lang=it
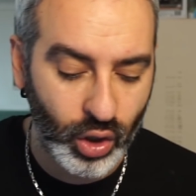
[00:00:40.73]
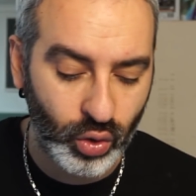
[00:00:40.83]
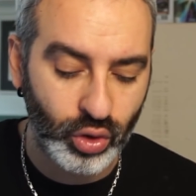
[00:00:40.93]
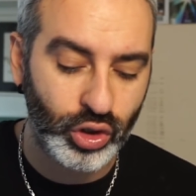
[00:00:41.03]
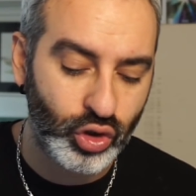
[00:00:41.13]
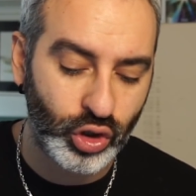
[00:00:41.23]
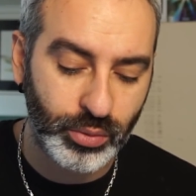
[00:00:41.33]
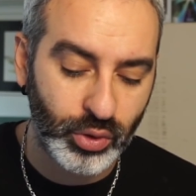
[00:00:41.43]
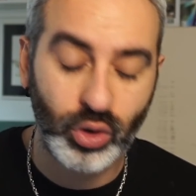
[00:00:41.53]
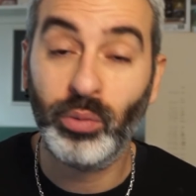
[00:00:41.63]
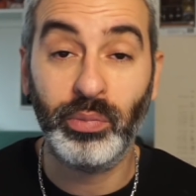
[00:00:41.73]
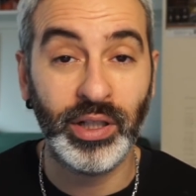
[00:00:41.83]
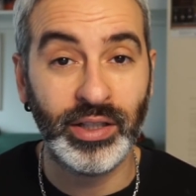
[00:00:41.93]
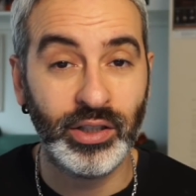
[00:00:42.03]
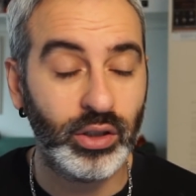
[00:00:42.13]
uno dei giochi più
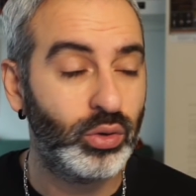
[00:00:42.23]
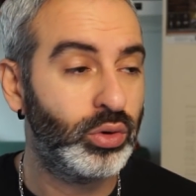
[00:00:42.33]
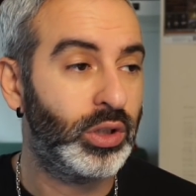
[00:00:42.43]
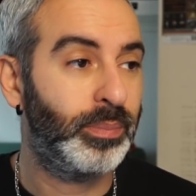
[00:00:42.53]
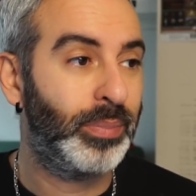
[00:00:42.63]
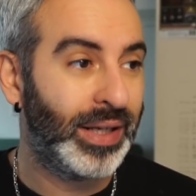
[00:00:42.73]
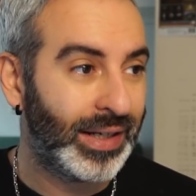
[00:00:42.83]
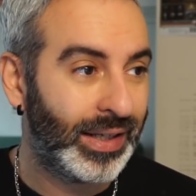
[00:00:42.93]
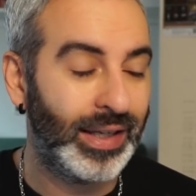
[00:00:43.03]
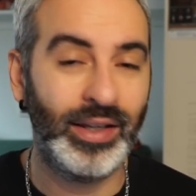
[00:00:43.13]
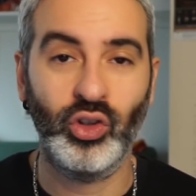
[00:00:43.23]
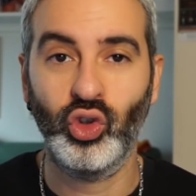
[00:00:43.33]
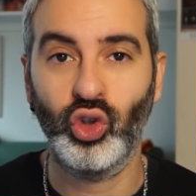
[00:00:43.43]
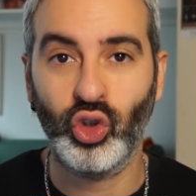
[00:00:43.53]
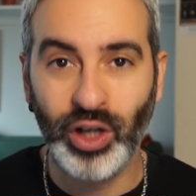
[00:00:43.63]
complicati di tutti perché
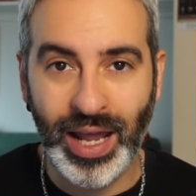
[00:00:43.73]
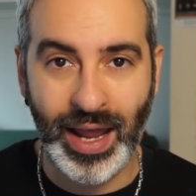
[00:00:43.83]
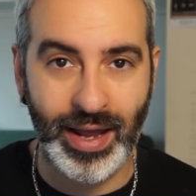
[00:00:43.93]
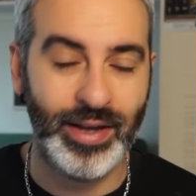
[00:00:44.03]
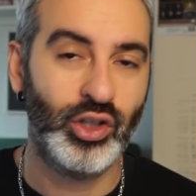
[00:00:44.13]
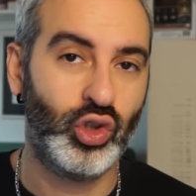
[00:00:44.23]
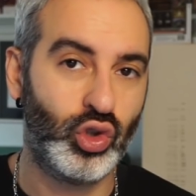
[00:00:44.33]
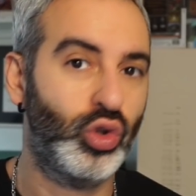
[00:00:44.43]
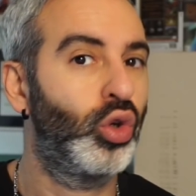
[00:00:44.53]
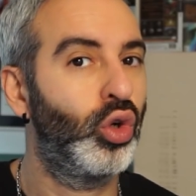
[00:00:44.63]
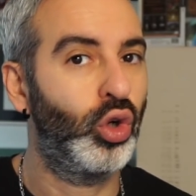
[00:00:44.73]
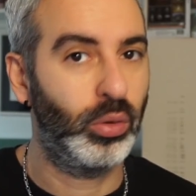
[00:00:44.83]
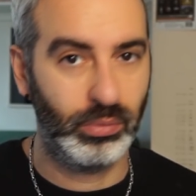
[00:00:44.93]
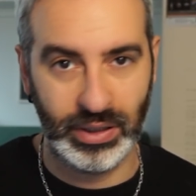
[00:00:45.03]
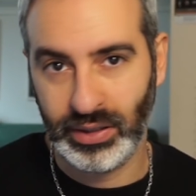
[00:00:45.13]
non è solo
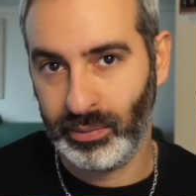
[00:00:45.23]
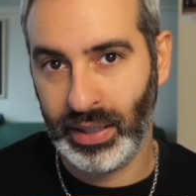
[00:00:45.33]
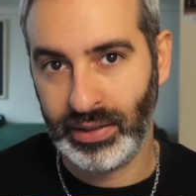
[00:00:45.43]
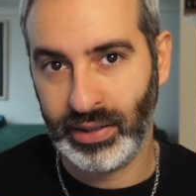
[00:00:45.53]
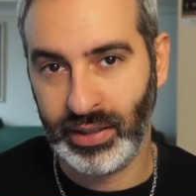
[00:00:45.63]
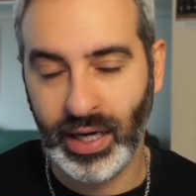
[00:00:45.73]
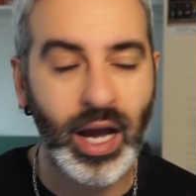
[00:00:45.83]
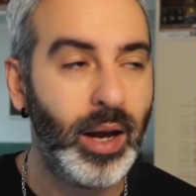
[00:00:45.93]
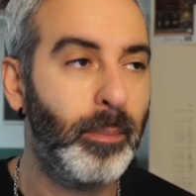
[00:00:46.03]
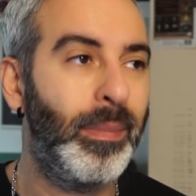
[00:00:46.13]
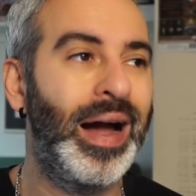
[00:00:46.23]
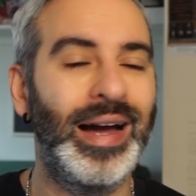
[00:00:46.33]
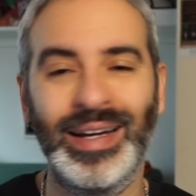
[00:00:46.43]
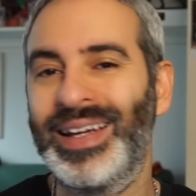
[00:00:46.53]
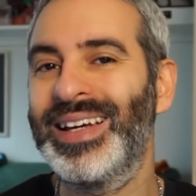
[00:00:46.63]
matematica ma
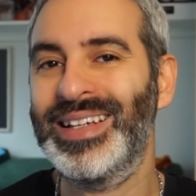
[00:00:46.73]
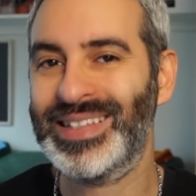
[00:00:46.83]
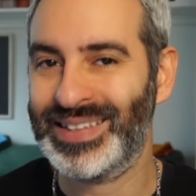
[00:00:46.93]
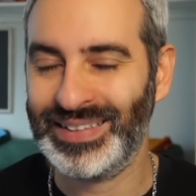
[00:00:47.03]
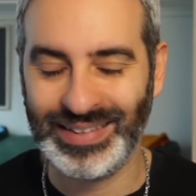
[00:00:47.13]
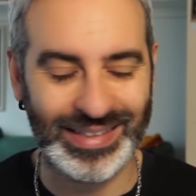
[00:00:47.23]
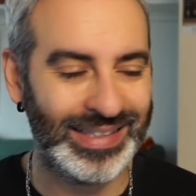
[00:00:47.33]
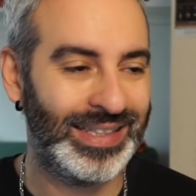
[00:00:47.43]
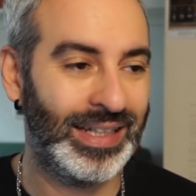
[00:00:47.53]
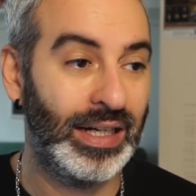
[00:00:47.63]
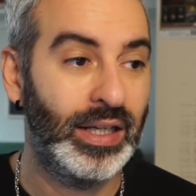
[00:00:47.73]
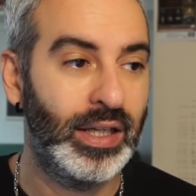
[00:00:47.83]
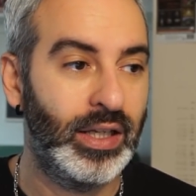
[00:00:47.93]
anche statistica,